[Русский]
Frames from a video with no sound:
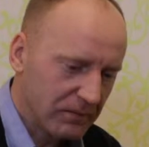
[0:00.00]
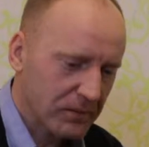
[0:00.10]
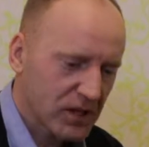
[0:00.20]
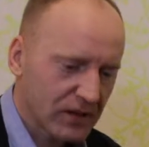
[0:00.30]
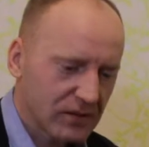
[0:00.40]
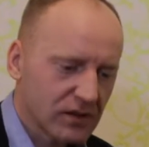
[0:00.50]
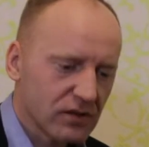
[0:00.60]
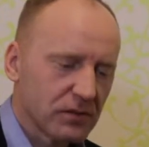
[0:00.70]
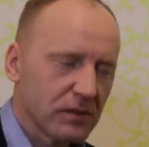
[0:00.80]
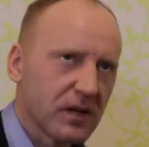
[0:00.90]
Вообще,
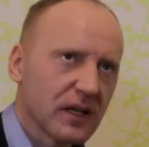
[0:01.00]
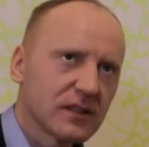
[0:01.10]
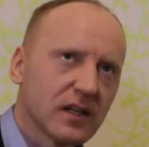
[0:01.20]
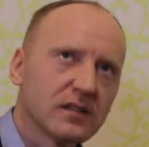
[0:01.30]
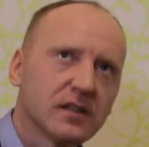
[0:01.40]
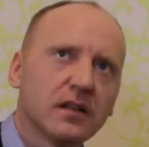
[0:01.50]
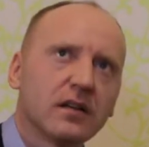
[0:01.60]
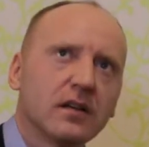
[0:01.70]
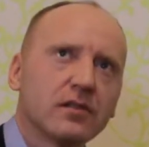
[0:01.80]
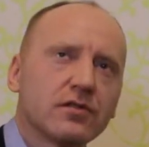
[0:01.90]
знаешь, мне брат
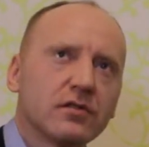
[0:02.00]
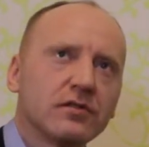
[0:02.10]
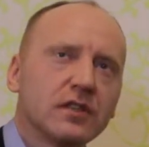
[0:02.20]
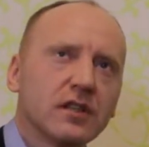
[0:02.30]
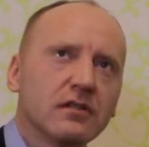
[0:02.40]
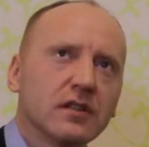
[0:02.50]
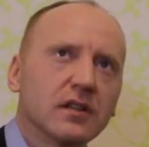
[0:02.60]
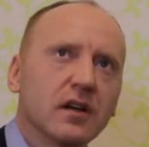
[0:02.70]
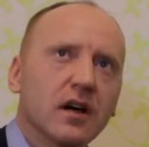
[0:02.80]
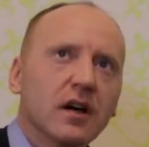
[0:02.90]
сказал, короче, в
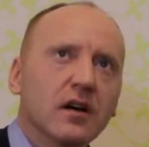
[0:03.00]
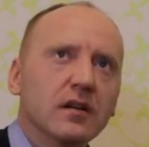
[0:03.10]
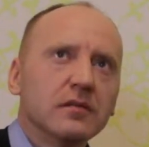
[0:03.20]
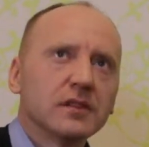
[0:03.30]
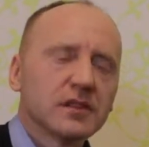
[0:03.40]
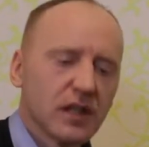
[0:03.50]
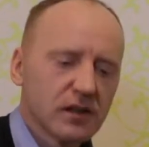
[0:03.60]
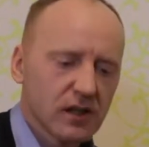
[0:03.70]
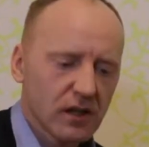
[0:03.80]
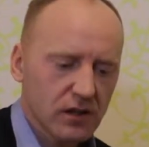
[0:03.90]
деревне, он мне
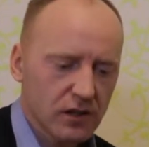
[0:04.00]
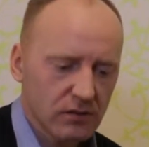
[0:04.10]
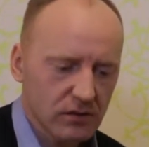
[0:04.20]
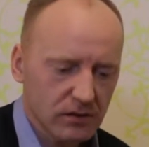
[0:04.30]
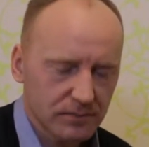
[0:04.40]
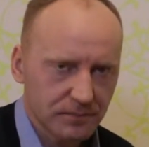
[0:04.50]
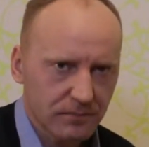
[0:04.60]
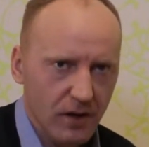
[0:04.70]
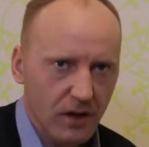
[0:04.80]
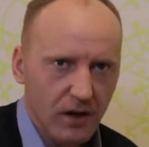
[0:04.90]
сказал, что
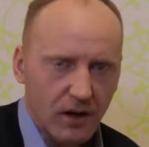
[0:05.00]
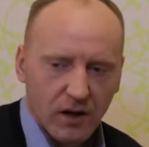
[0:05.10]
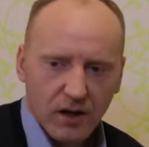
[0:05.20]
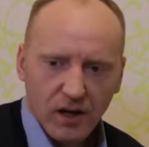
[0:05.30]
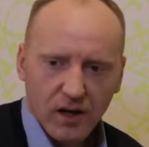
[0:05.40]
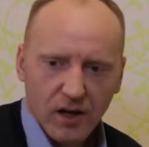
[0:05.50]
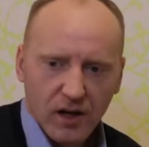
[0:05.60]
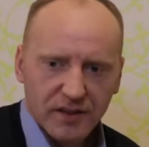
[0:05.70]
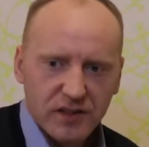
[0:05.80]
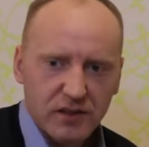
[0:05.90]

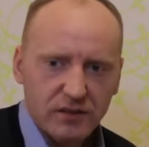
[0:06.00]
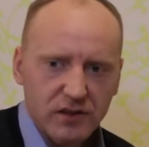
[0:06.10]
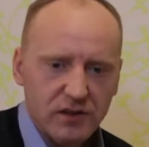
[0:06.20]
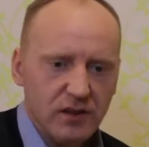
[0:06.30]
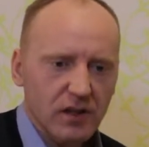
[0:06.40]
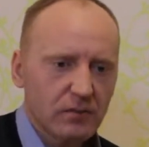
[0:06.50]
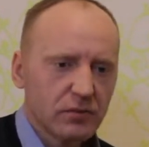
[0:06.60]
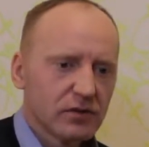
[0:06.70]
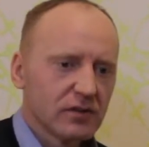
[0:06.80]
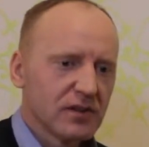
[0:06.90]
а, на телевидении
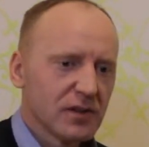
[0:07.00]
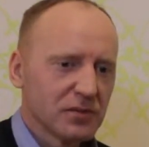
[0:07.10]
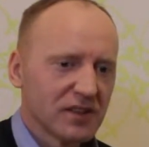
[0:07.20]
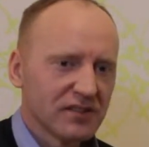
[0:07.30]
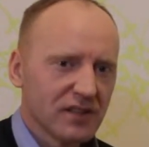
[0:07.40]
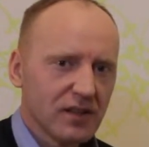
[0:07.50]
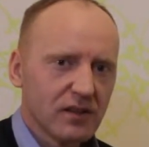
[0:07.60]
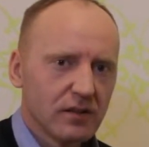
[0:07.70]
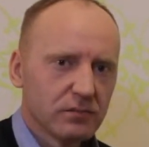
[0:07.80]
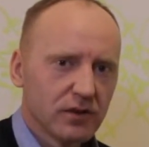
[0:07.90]
работают либо
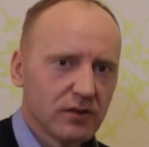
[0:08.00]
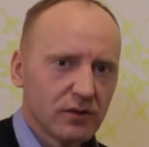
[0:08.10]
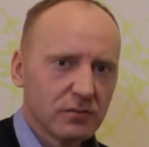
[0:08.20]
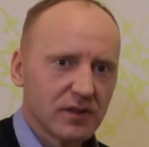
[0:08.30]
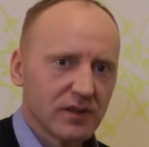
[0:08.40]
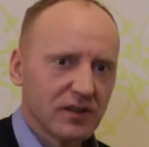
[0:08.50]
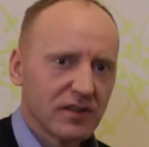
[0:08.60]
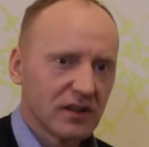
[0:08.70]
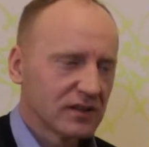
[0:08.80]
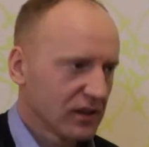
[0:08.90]
евреи, либо голубые.
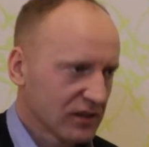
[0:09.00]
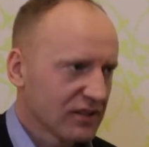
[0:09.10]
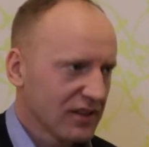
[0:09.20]
А, а ты